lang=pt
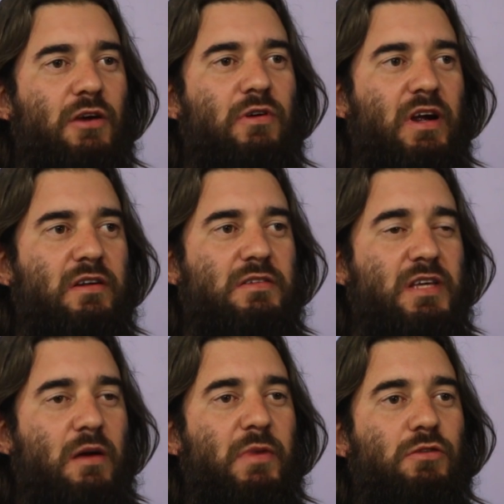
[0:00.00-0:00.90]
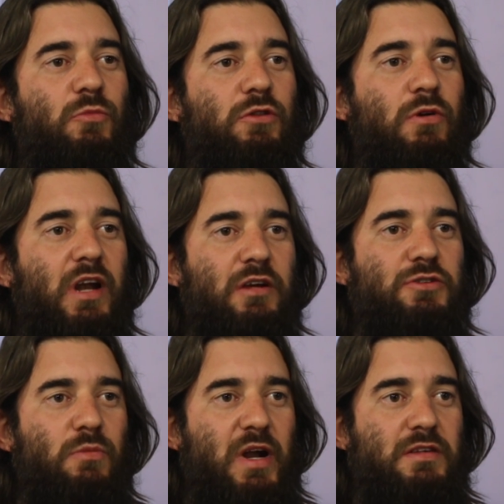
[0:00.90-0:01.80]
a ter um encarceramento muito grande
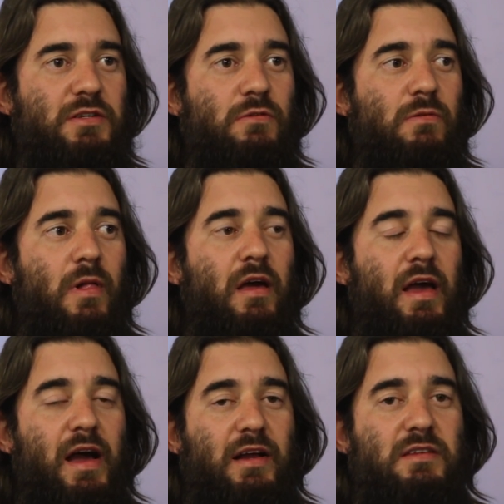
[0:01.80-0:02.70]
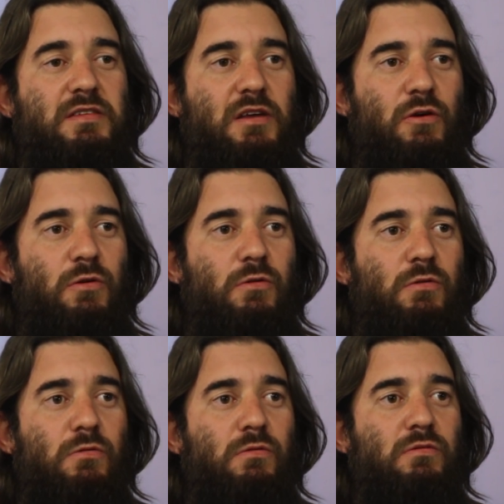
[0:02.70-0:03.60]
no Brasil é a
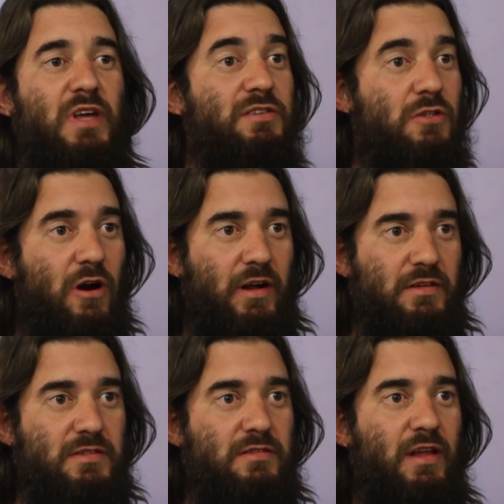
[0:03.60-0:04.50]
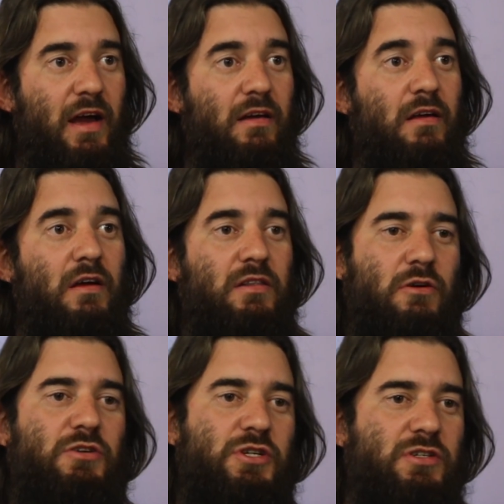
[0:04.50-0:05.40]
questão das drogas, né?
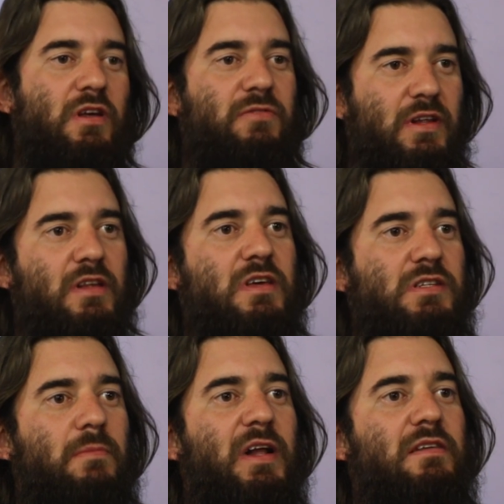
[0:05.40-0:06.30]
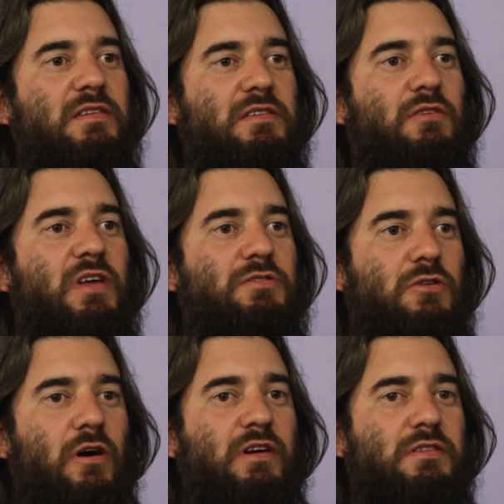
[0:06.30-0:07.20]
Então a gente defende a descriminalização das
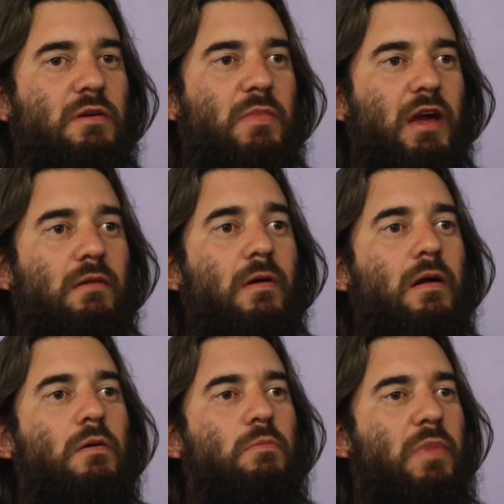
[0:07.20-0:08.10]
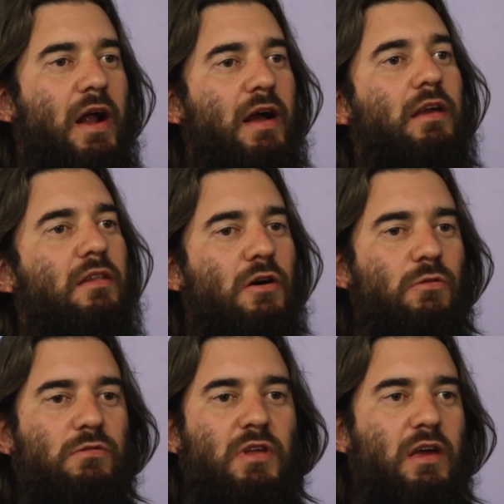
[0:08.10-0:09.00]
drogas também para que
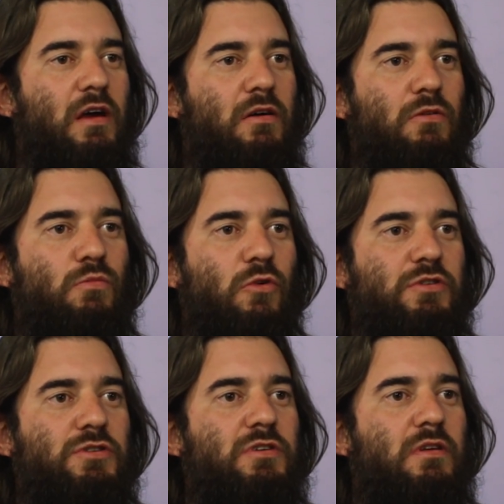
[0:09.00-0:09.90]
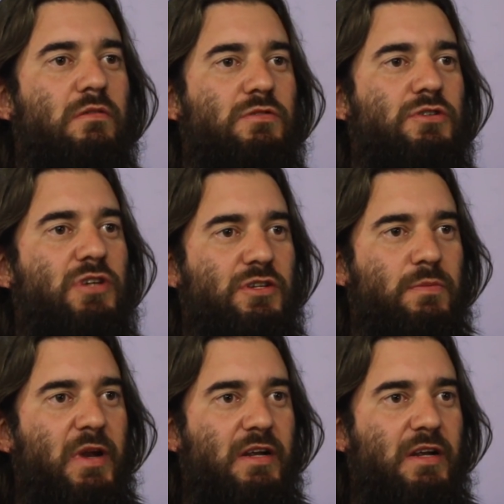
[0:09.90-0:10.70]
não tenha um monte de, de gente